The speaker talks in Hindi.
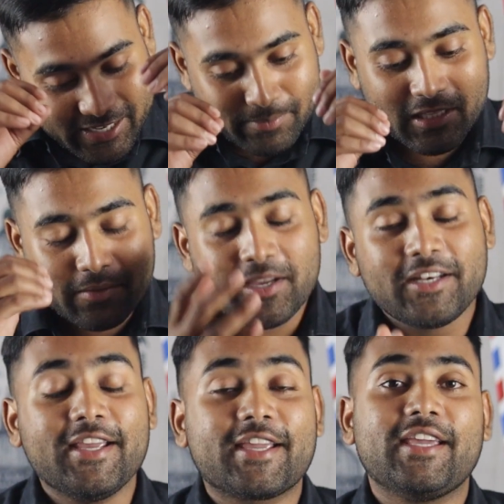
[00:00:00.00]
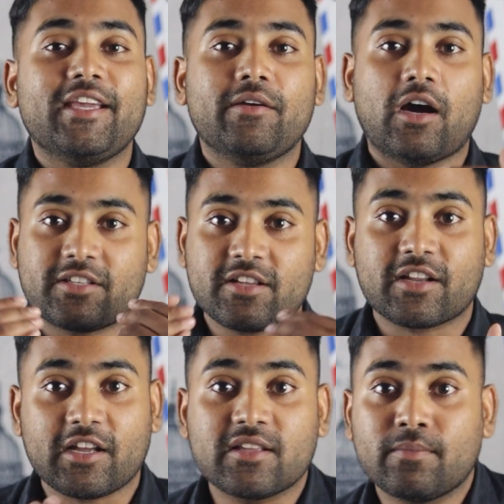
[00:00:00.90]
इसका मतलब ये नहीं कि एस
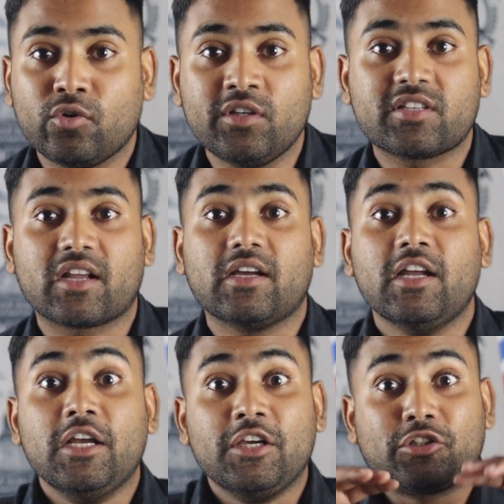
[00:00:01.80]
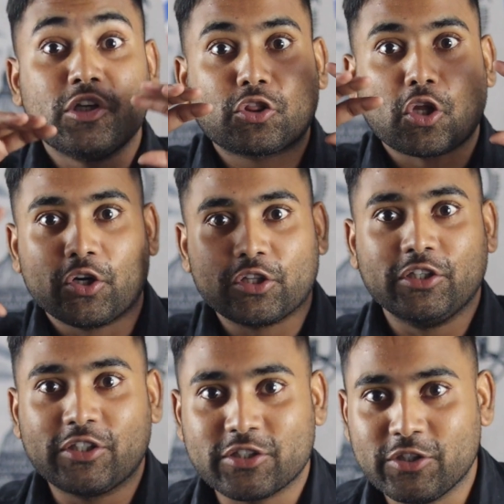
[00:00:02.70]
एस राजा मौली सर इतने तगड़े
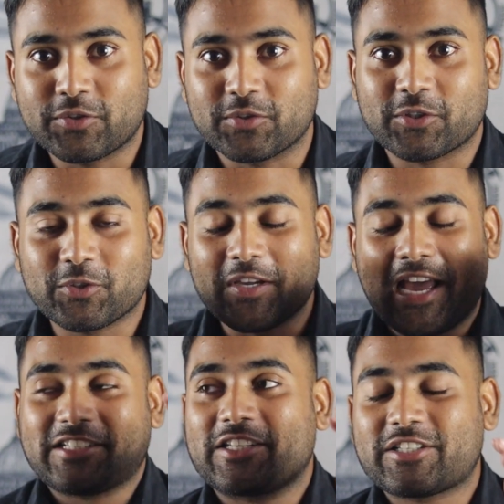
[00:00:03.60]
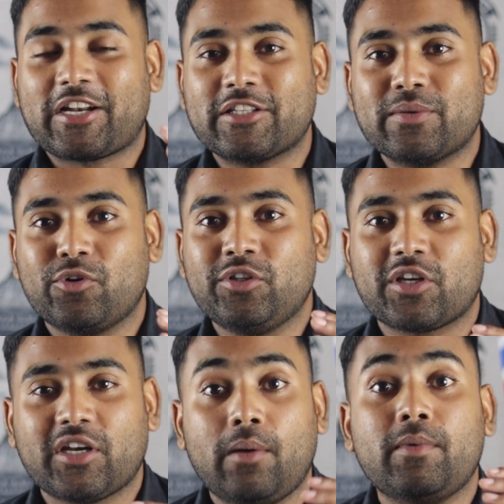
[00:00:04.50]
तरीके से नहीं सोचते क्योंकि एस एस राजा
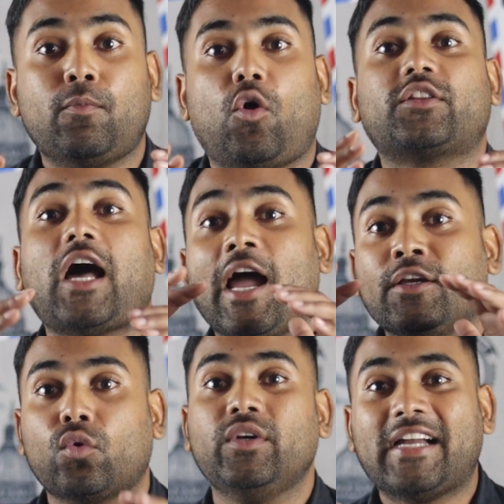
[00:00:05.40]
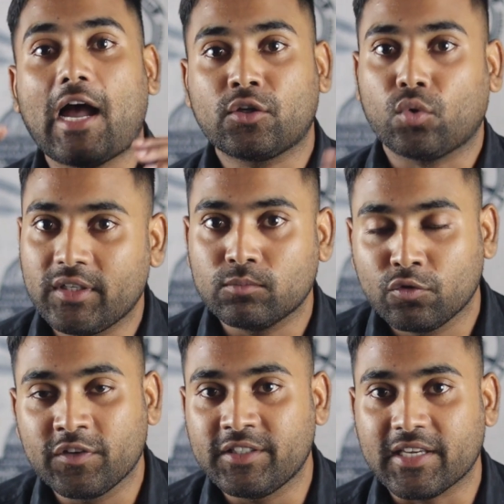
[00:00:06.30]
मौली सर ने हमें बहुत आइकॉनिक आइकॉनिक
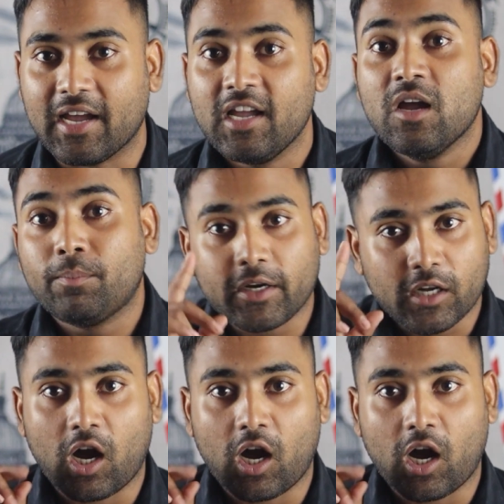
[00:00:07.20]
मूवी दिया है बट